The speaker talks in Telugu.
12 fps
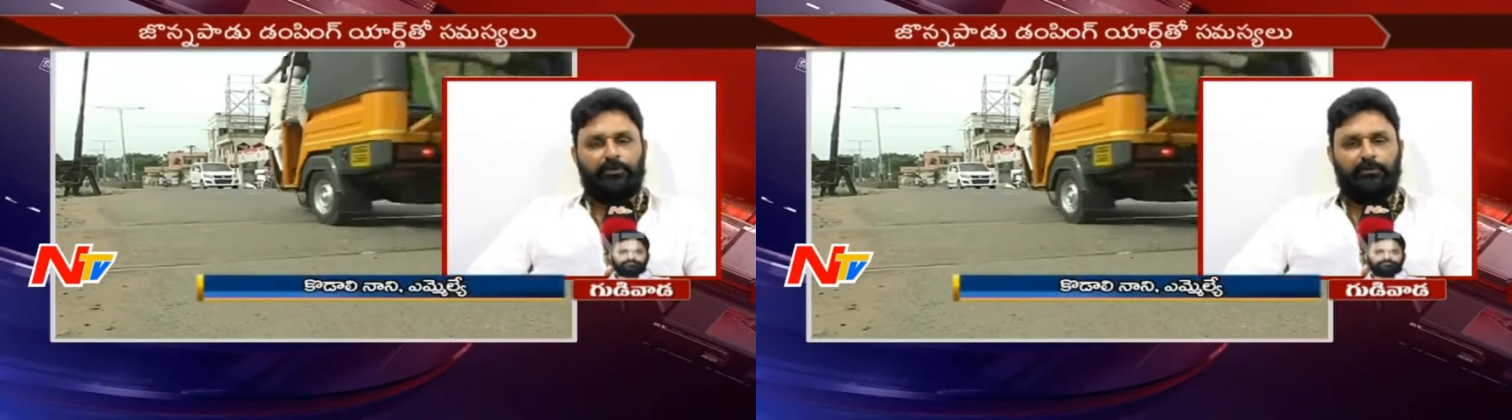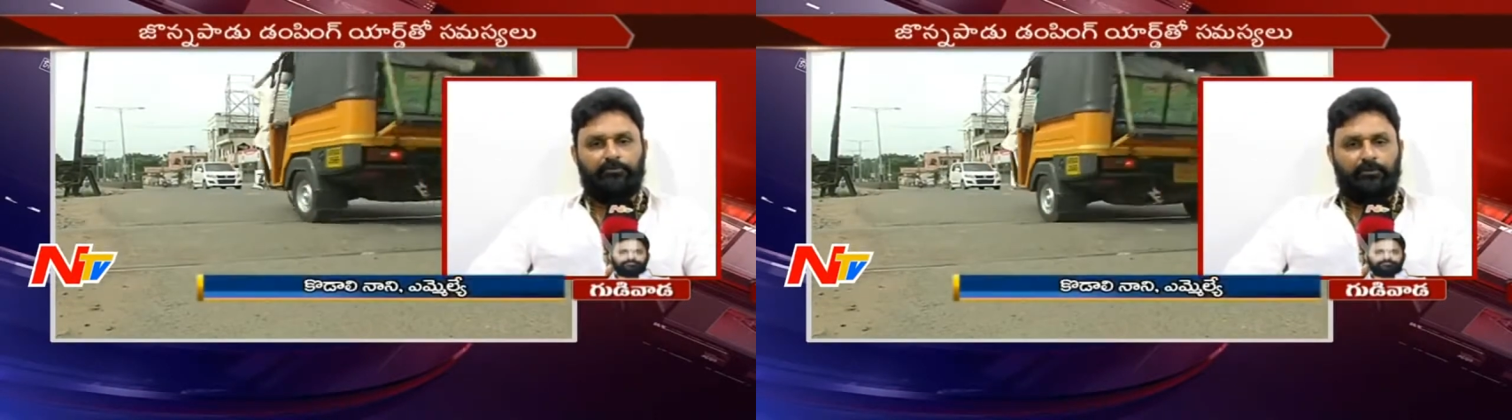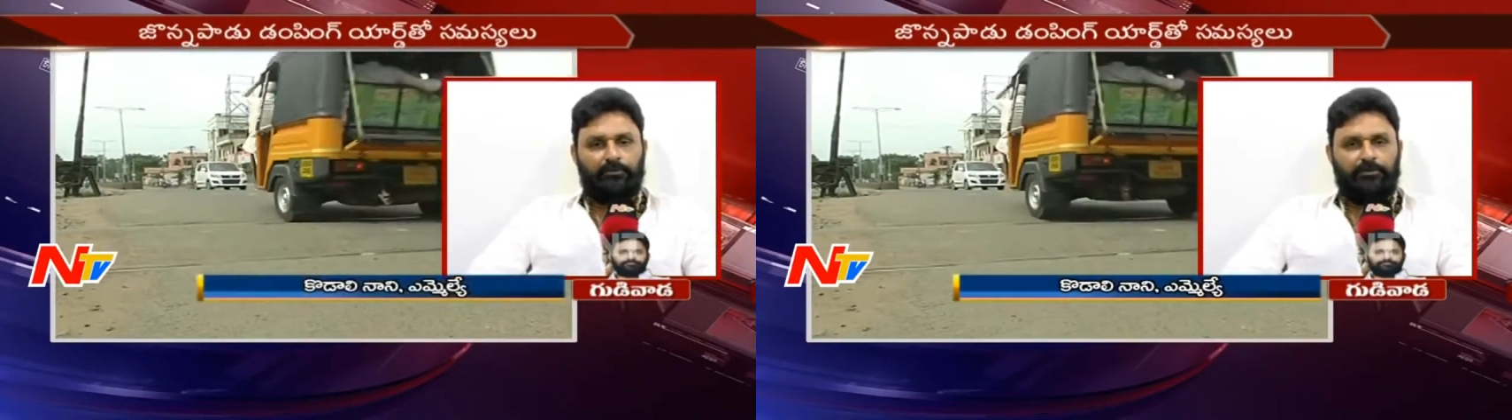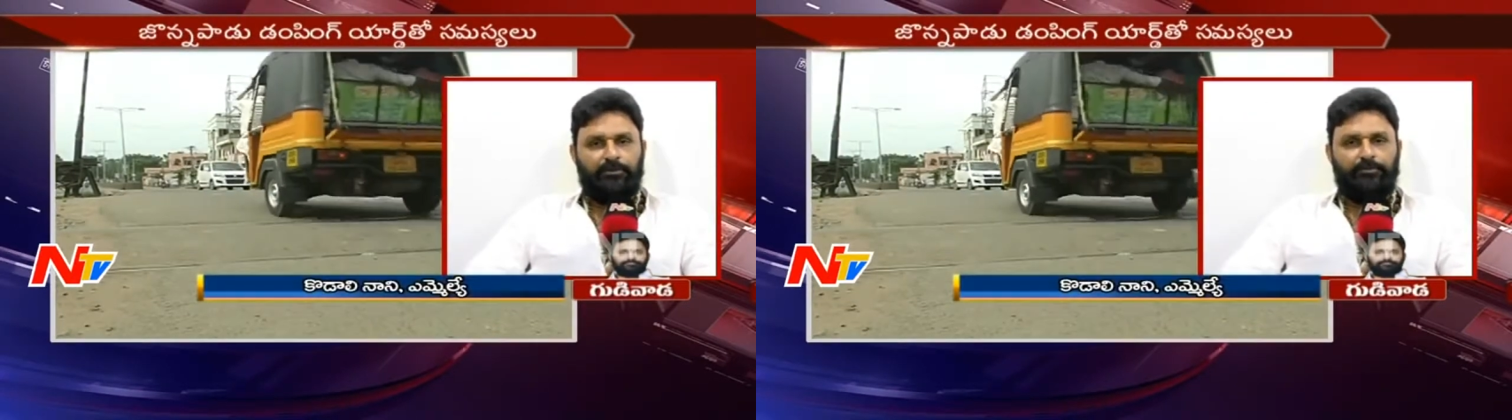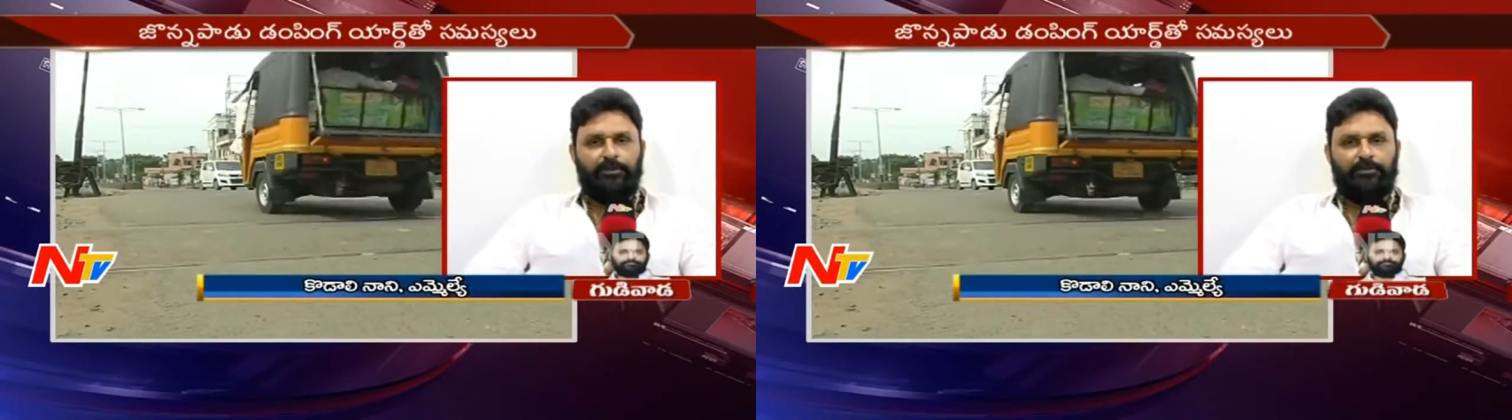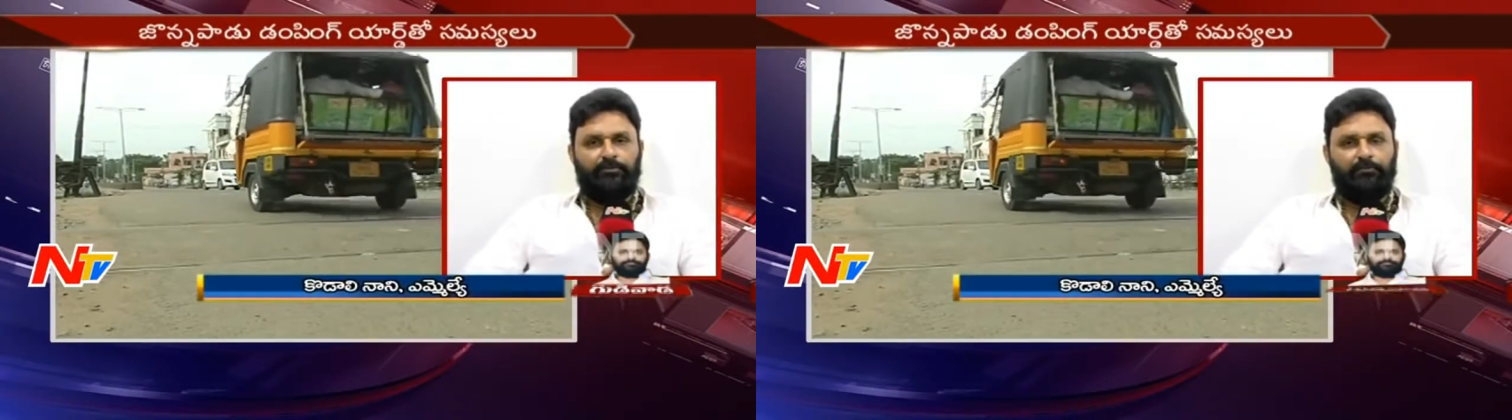చేస్తాం అని
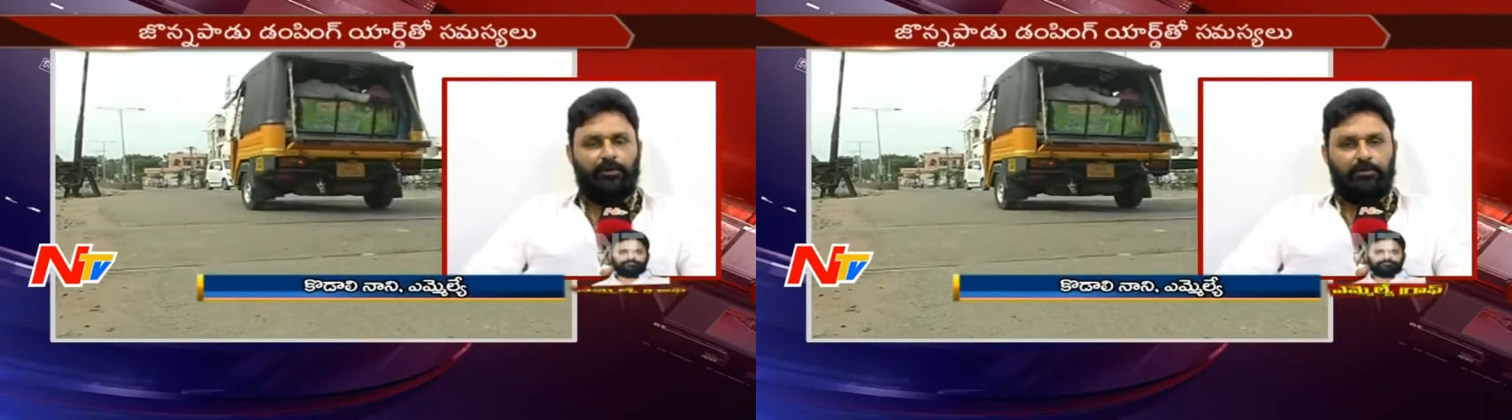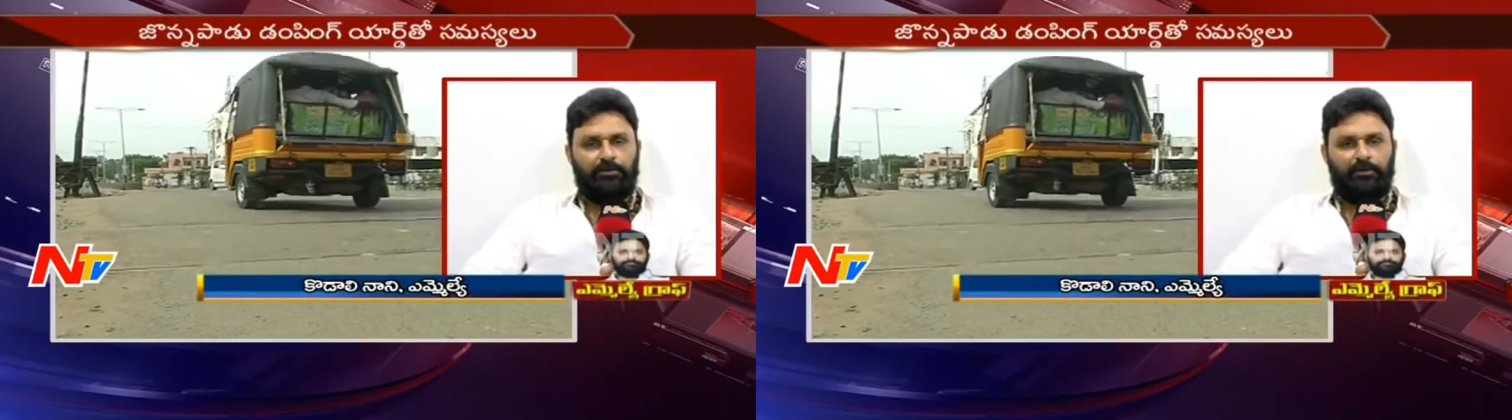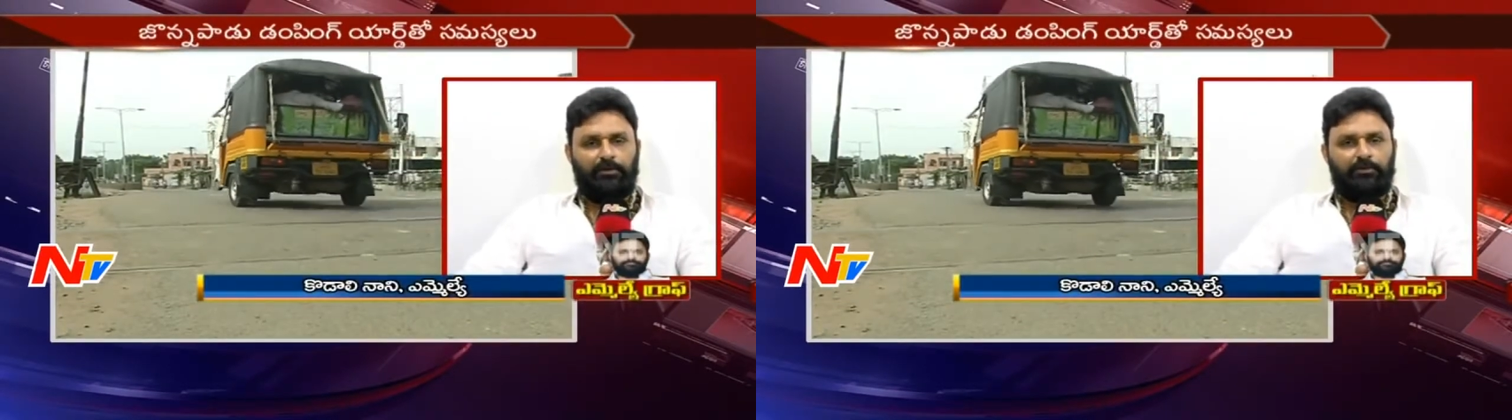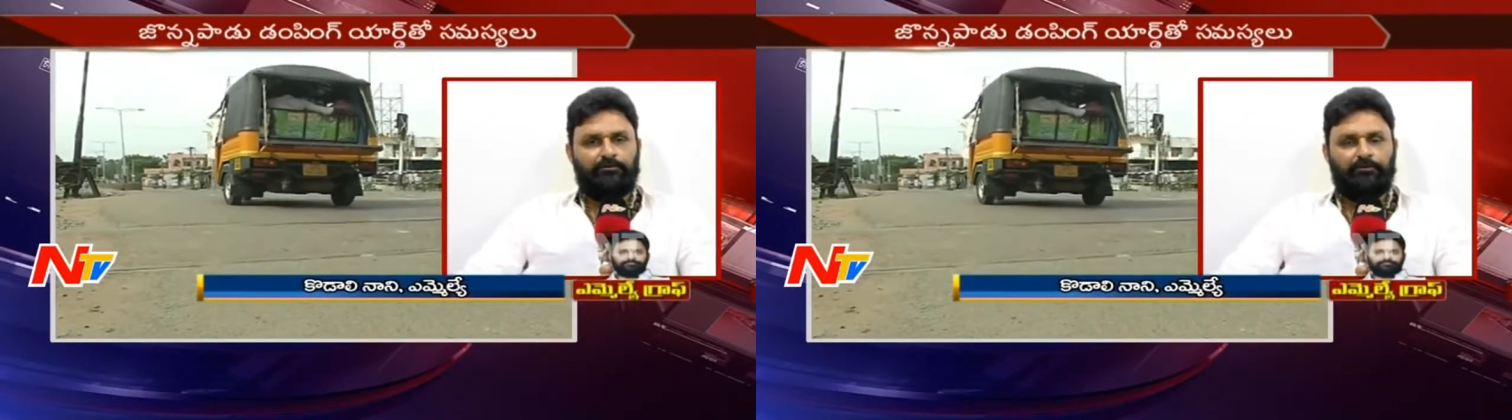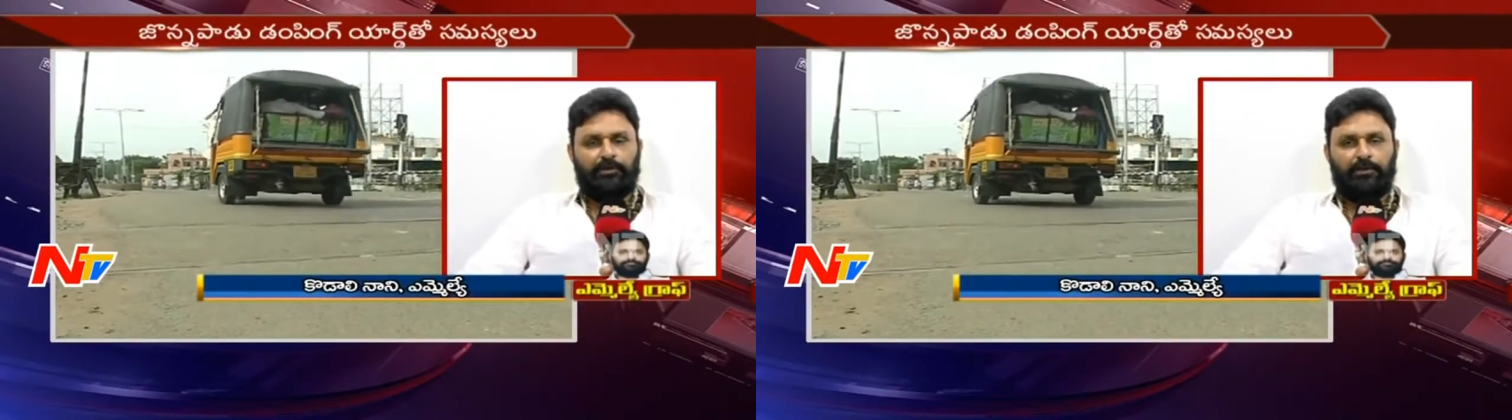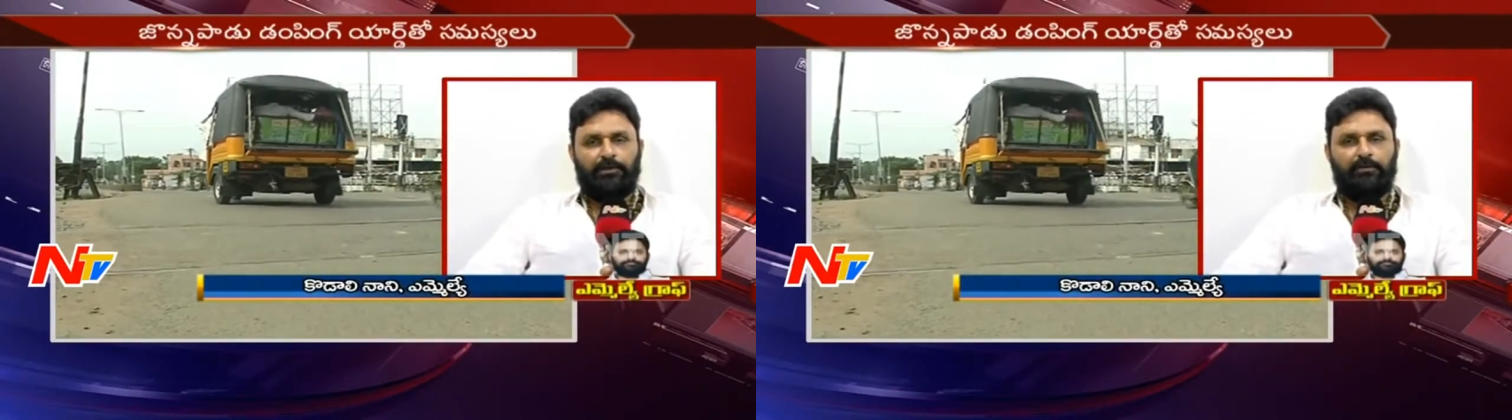చెప్పి అయితే వాగ్దానాలు
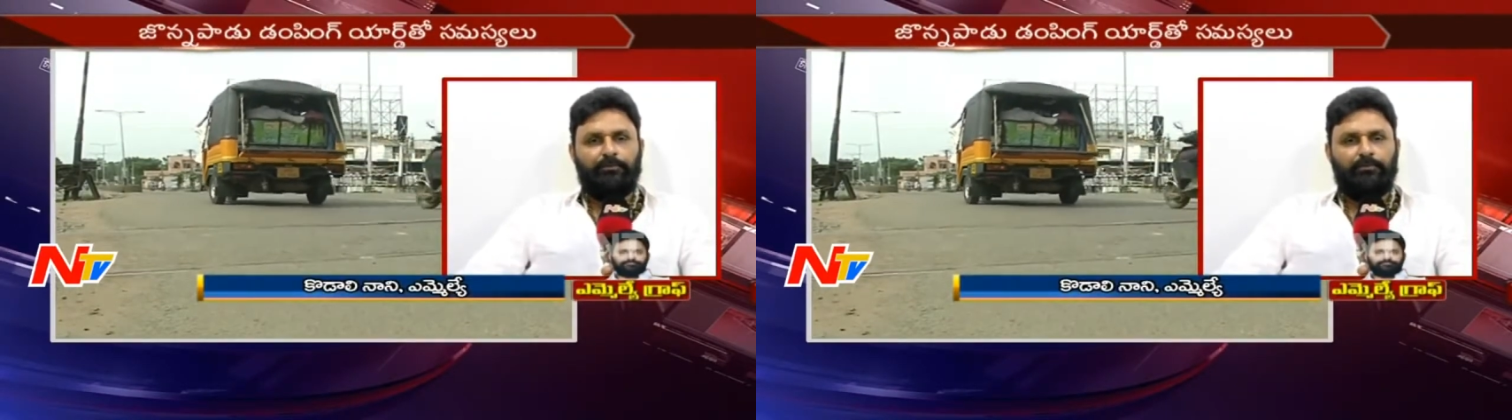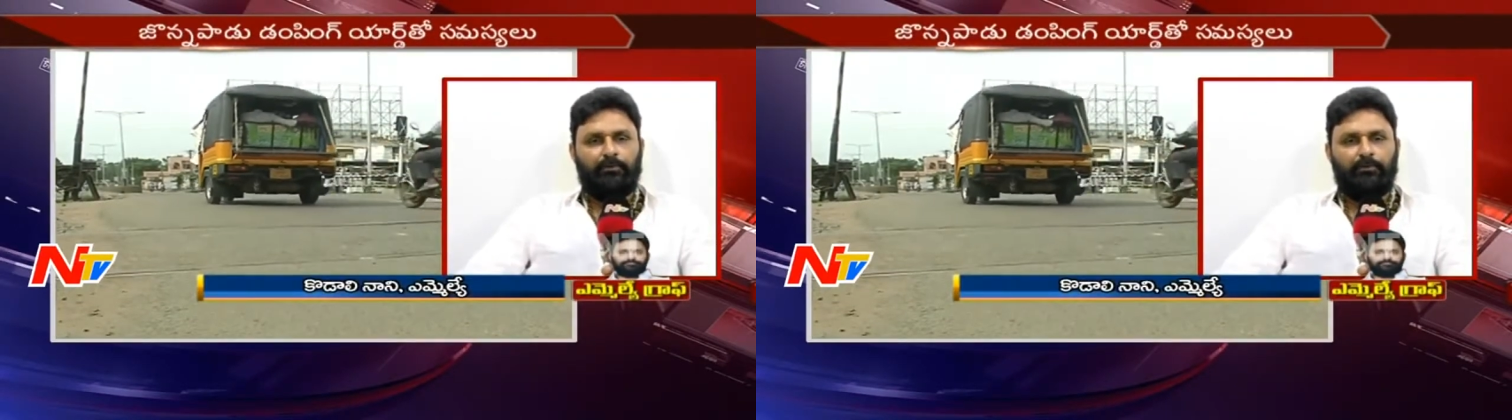ఇస్తున్నారు కానీ